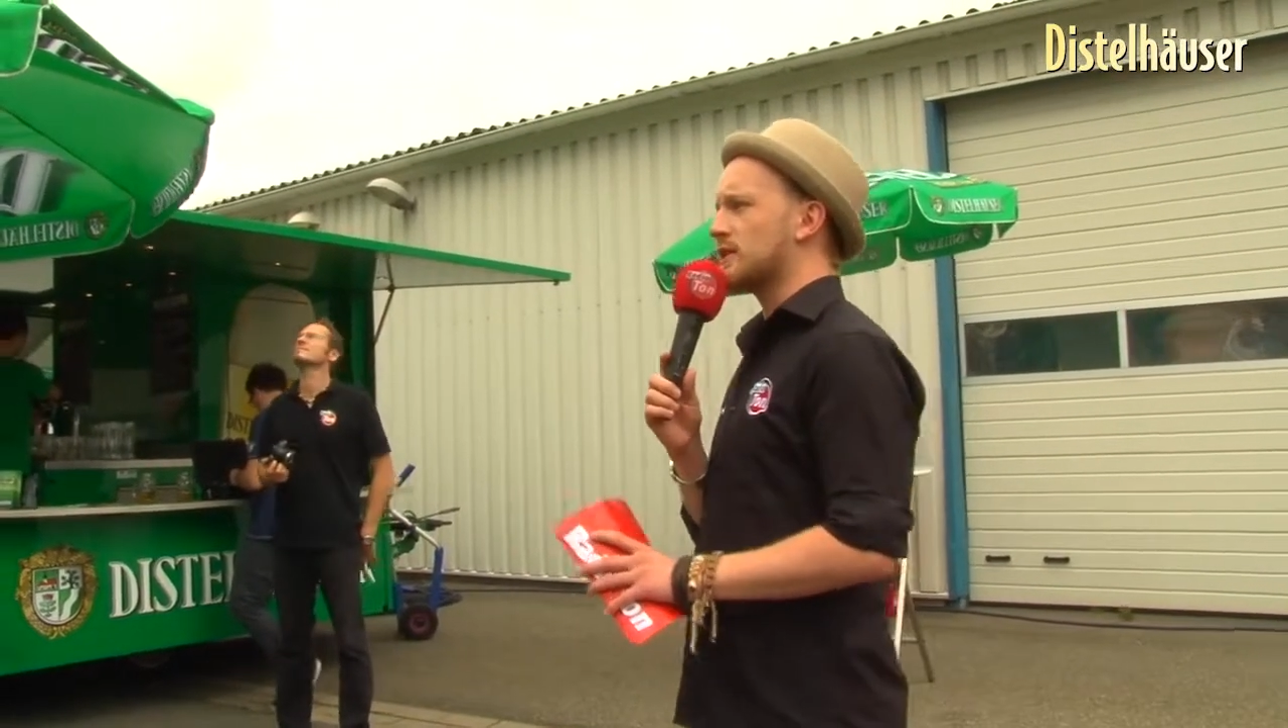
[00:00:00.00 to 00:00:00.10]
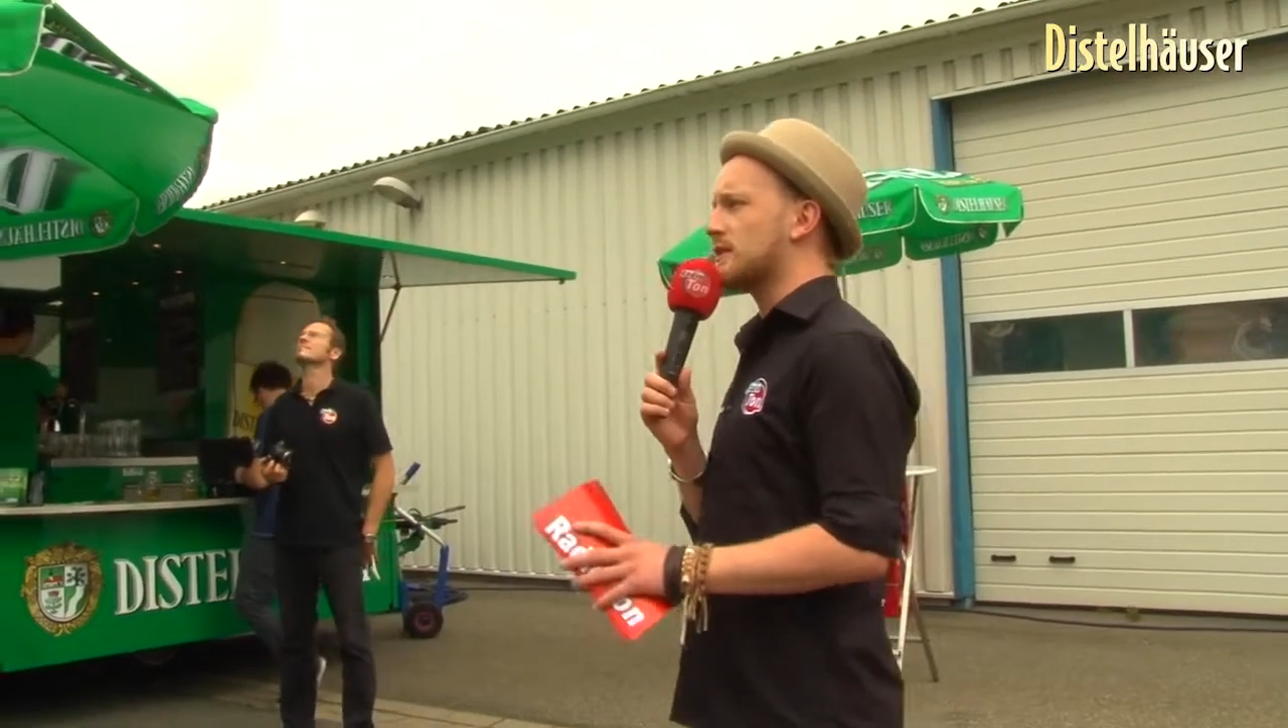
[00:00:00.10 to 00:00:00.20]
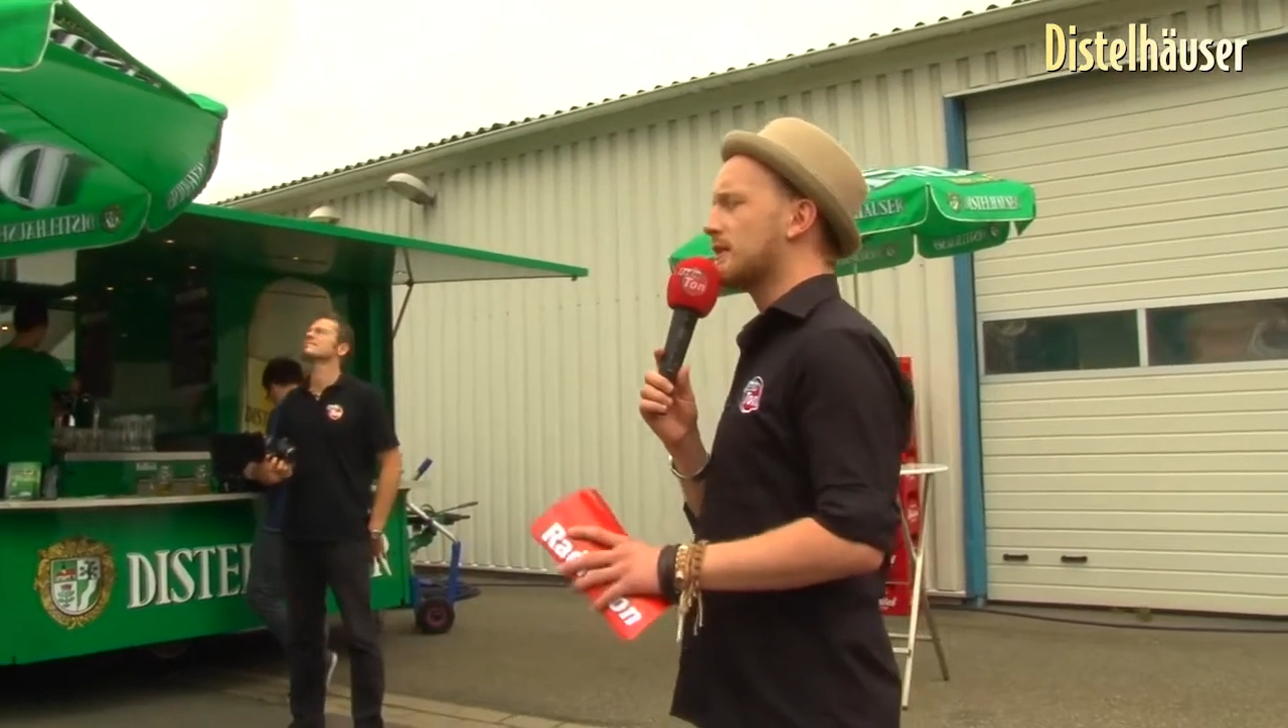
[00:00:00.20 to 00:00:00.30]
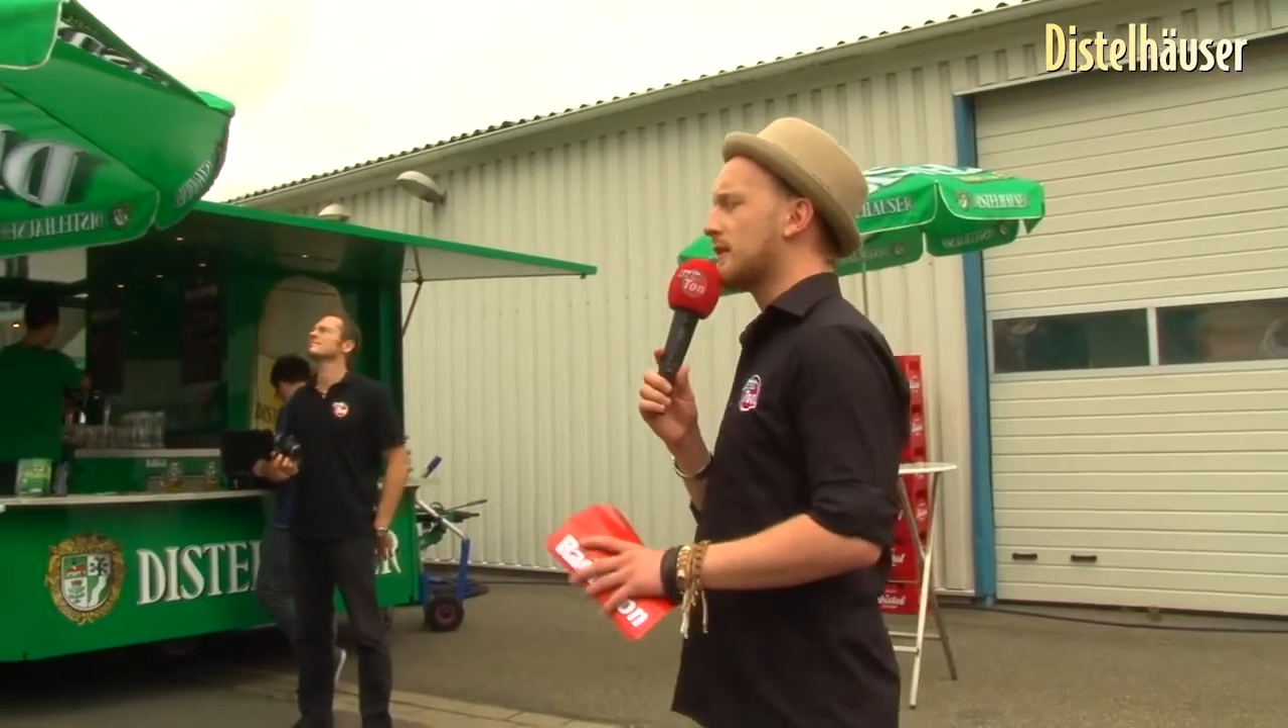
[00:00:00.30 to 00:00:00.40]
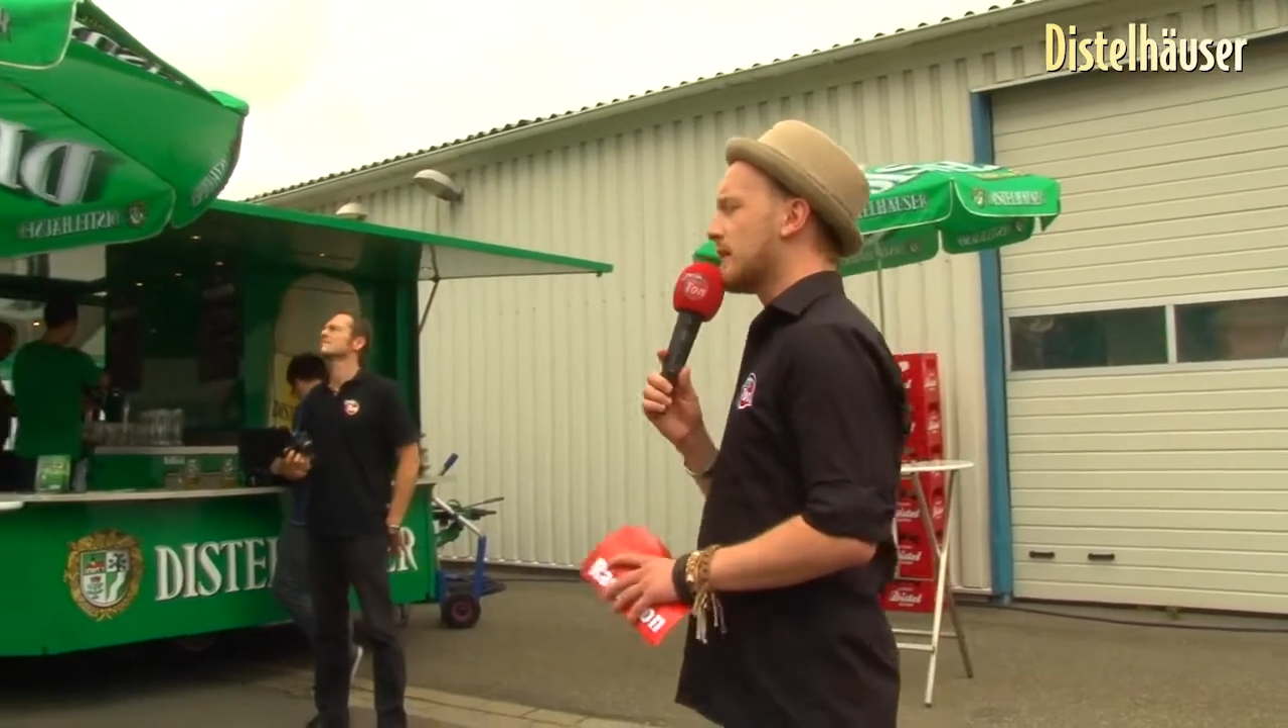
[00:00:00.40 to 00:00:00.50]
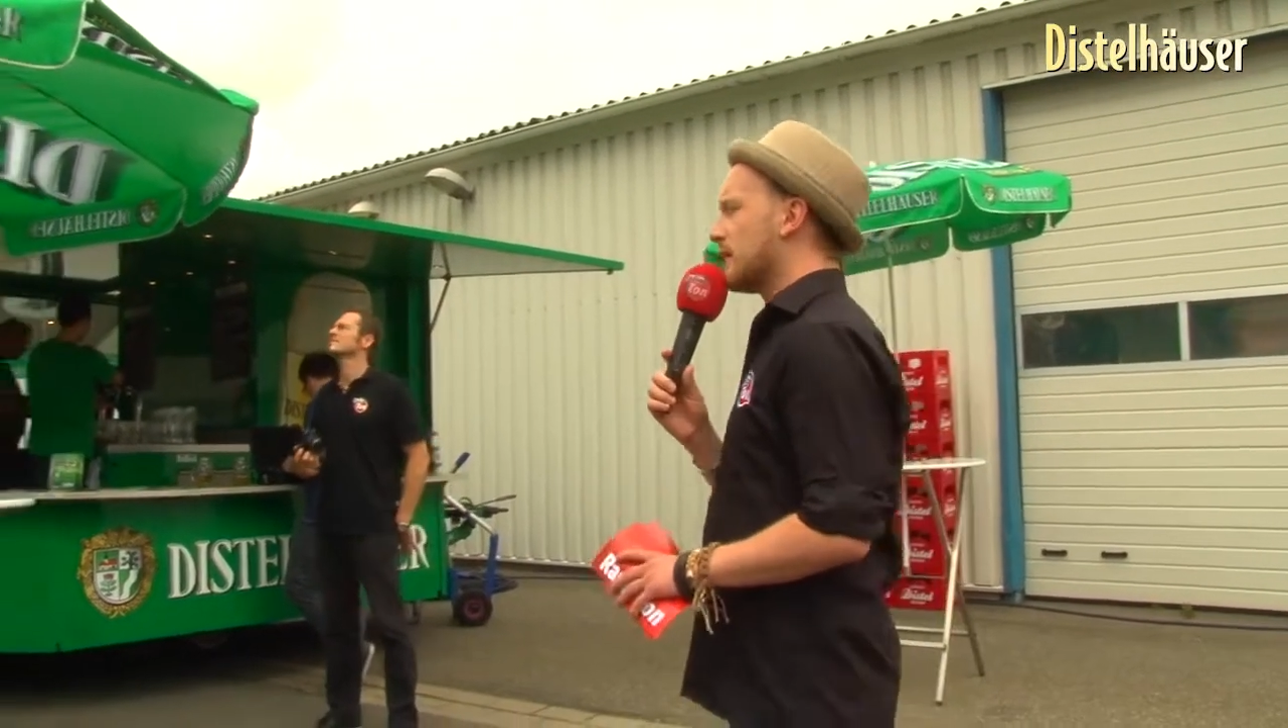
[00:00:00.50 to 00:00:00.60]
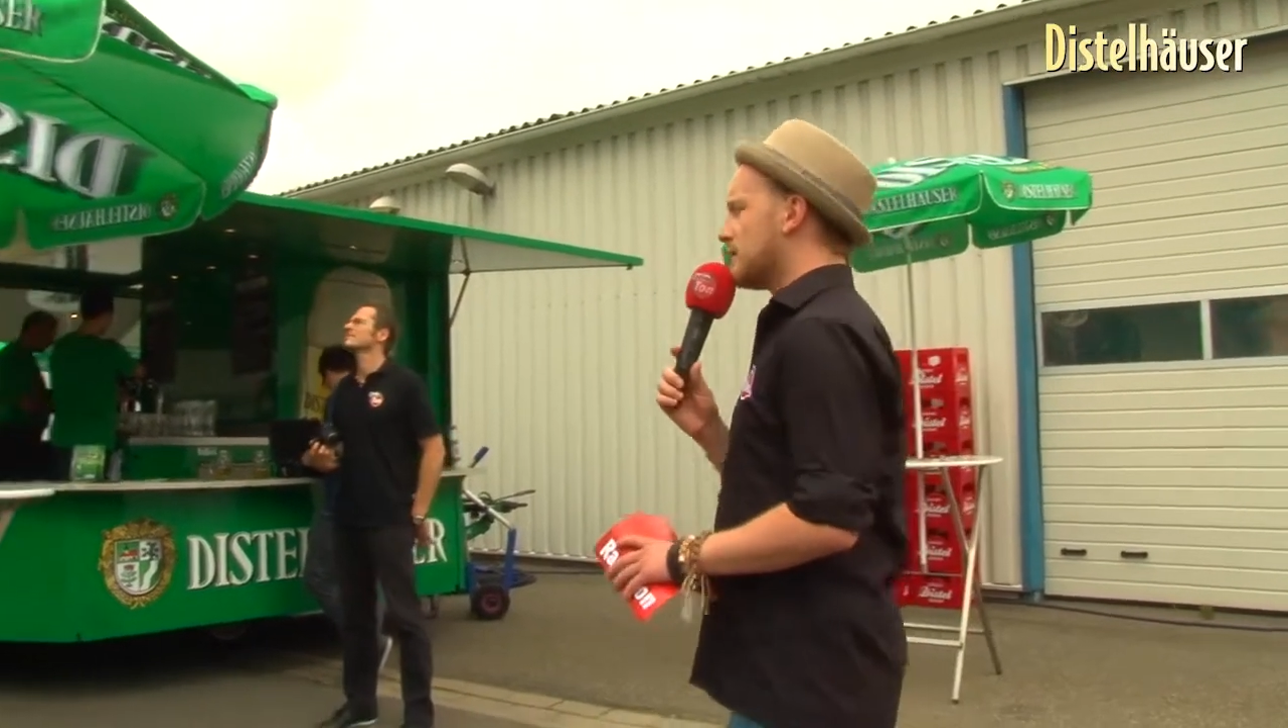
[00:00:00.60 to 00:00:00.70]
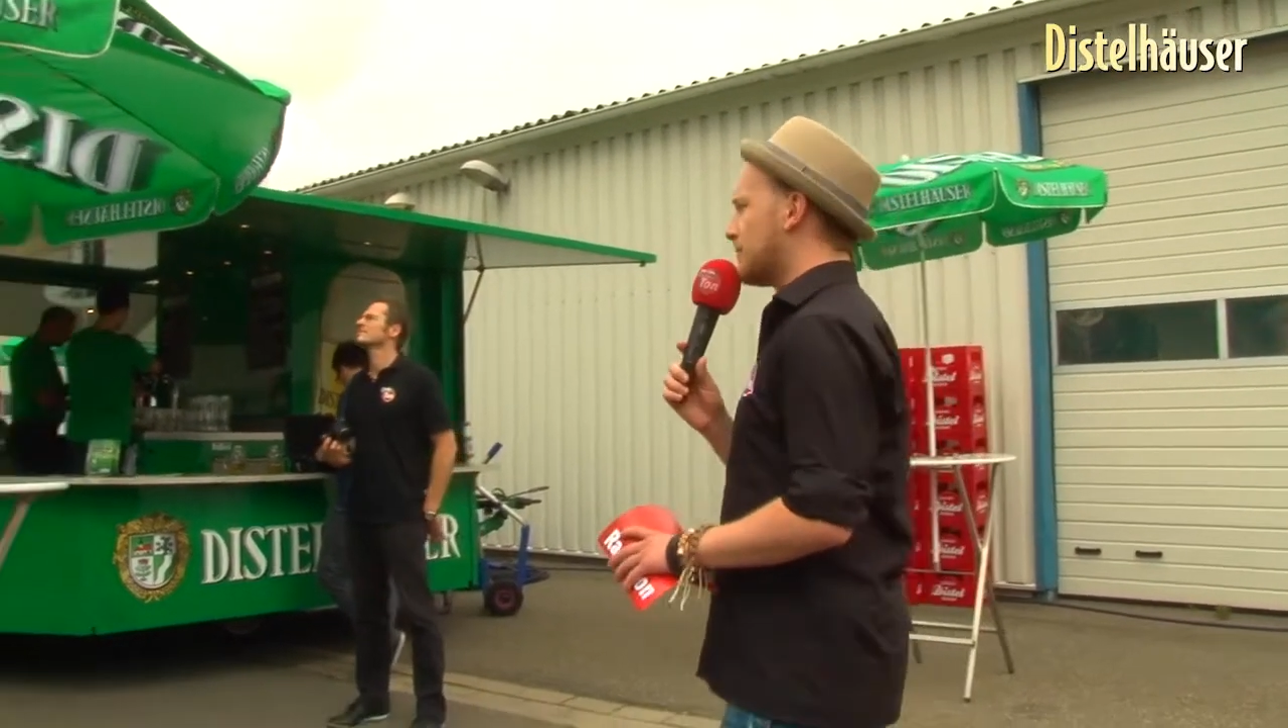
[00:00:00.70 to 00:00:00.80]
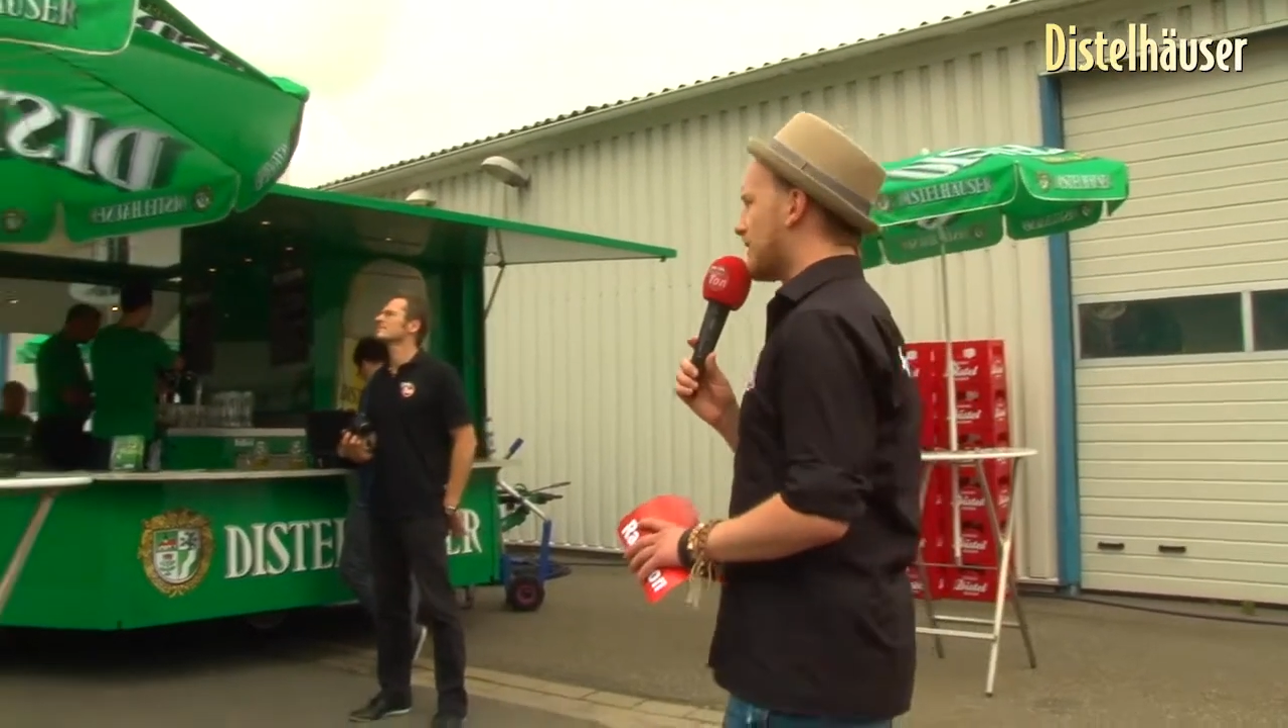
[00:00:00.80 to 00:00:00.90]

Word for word: in die